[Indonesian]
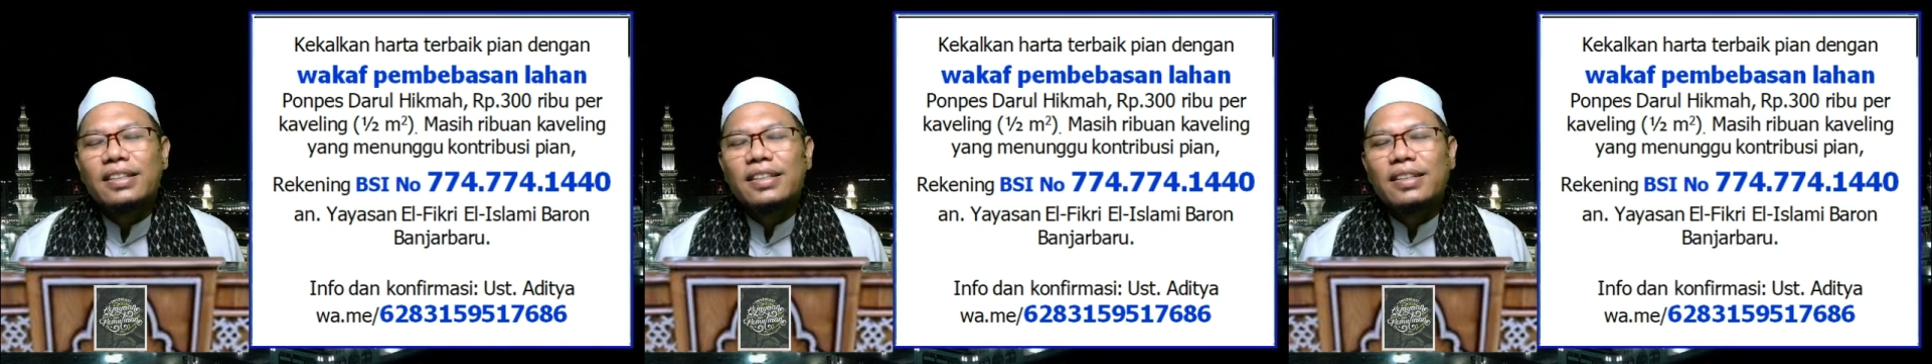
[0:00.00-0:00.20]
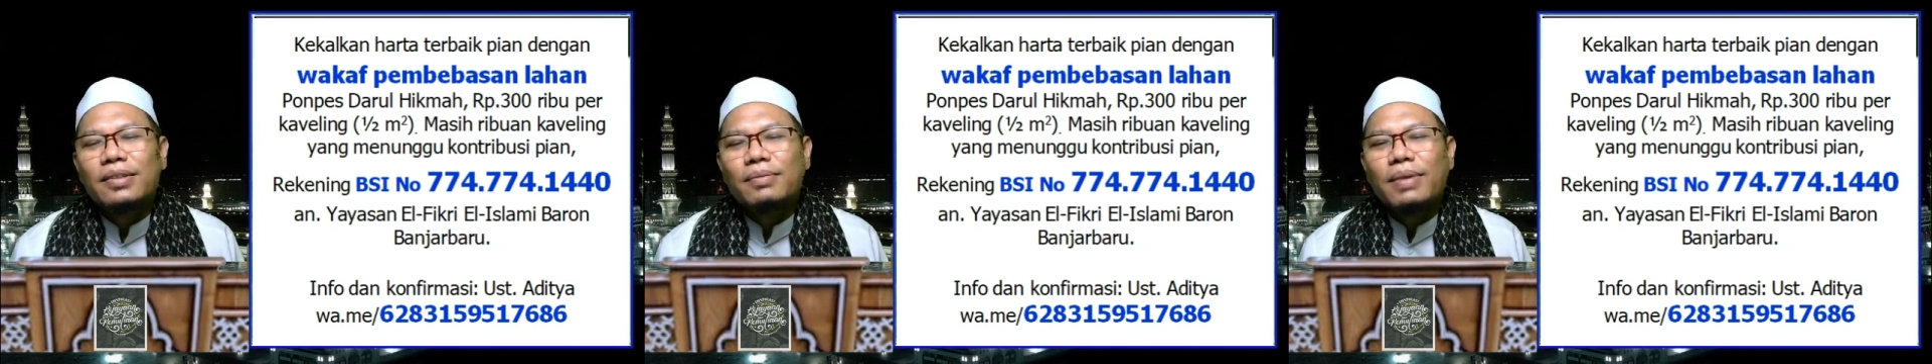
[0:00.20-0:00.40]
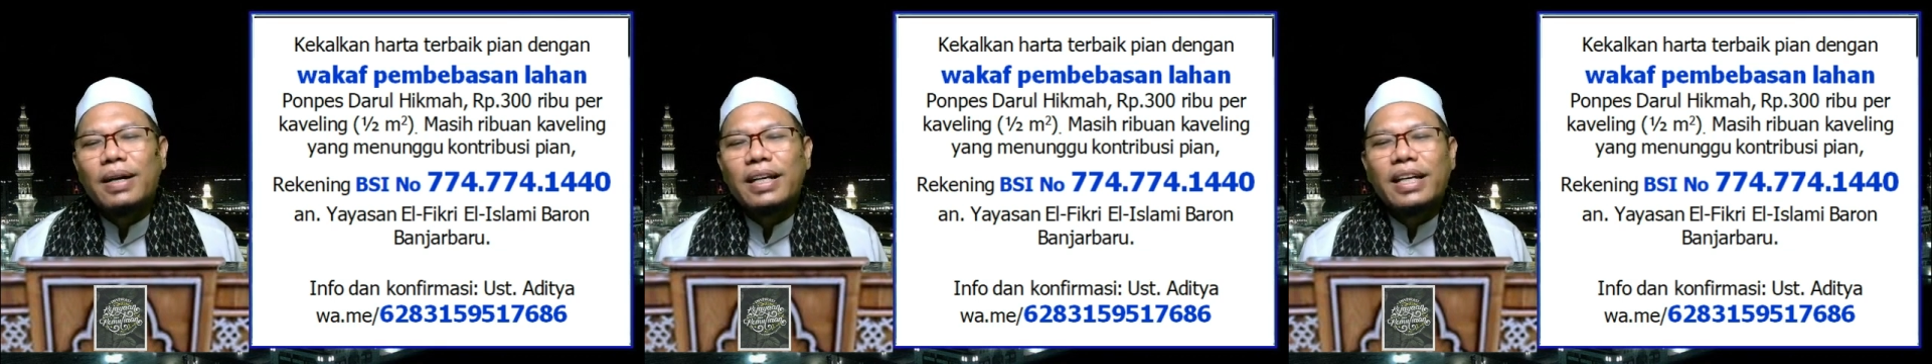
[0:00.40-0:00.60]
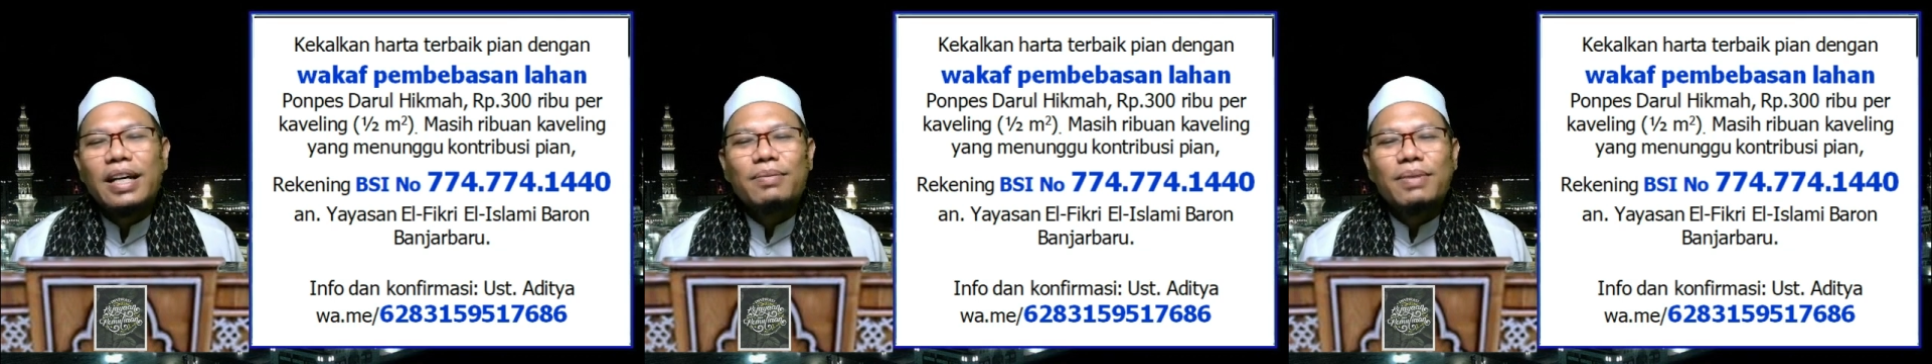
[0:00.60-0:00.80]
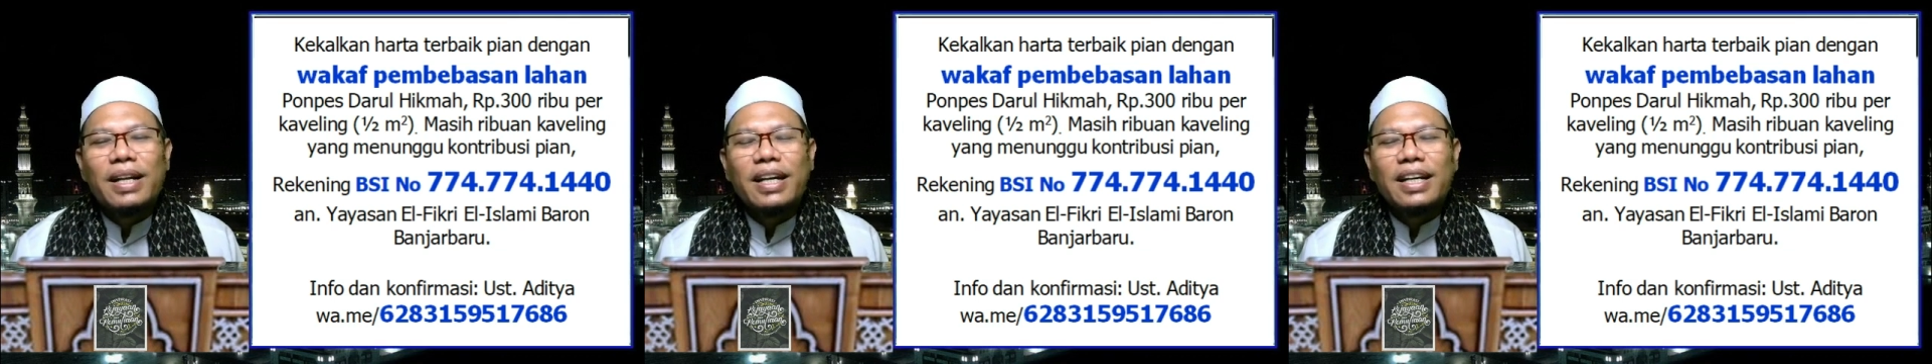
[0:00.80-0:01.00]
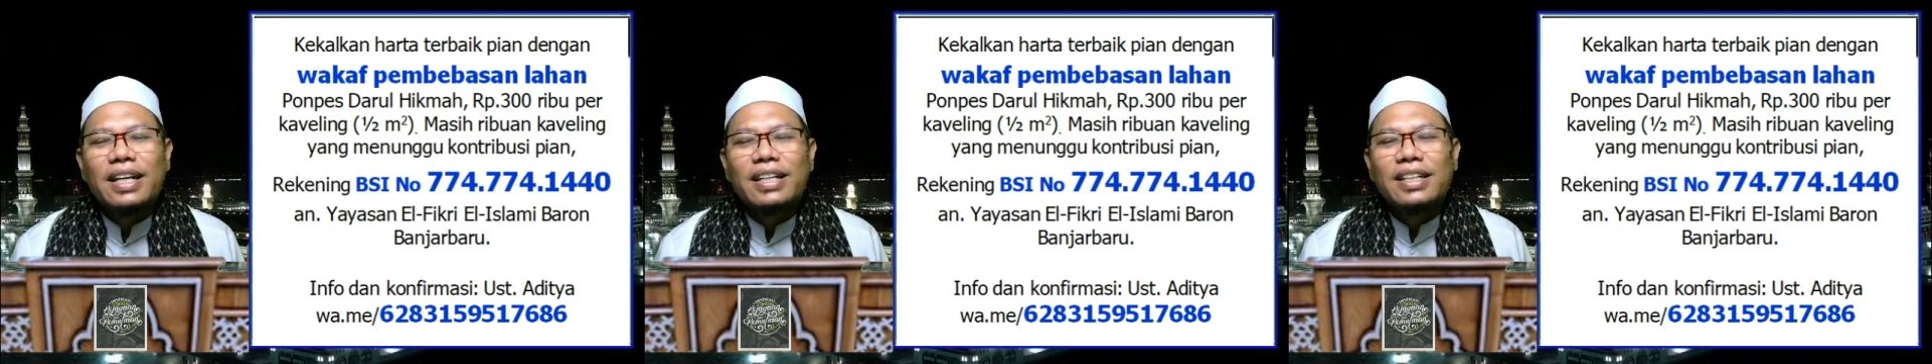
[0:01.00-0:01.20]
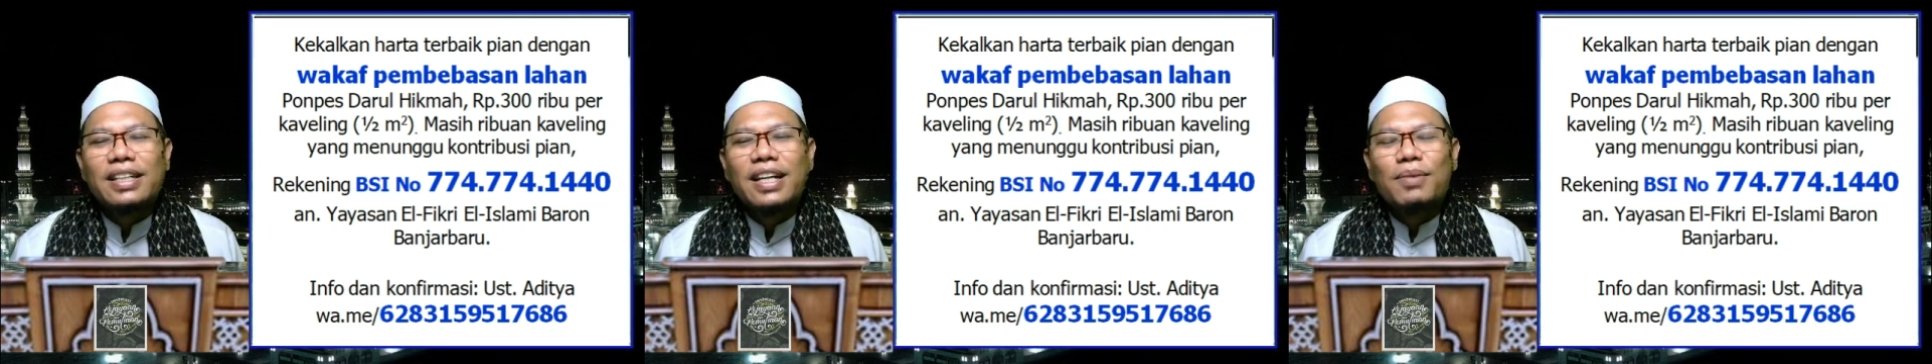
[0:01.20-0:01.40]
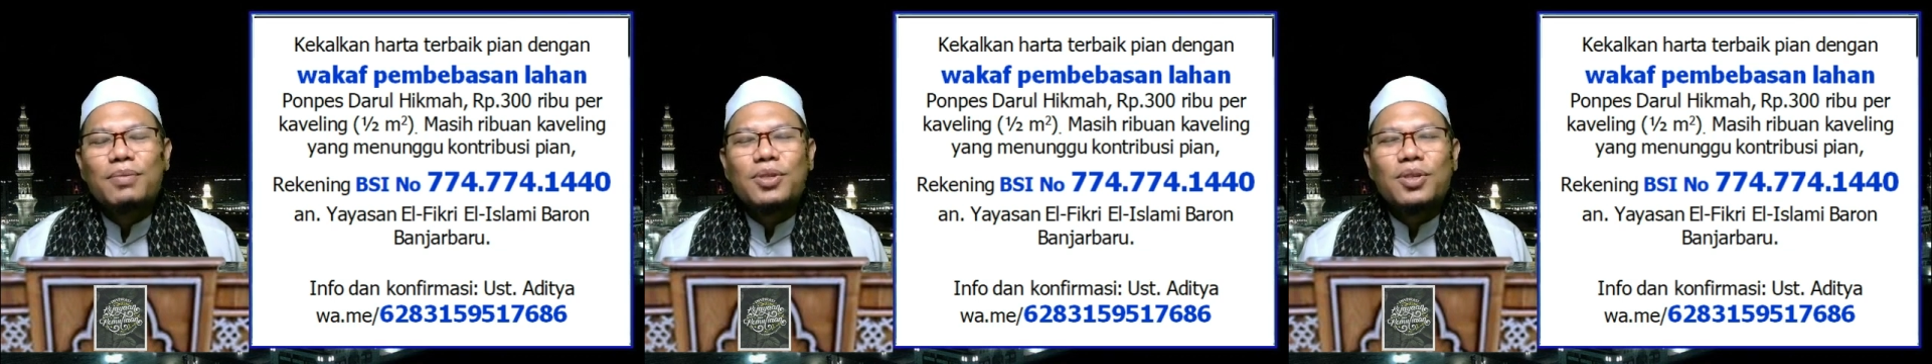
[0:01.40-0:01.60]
Ya, pakaian mereka di dalam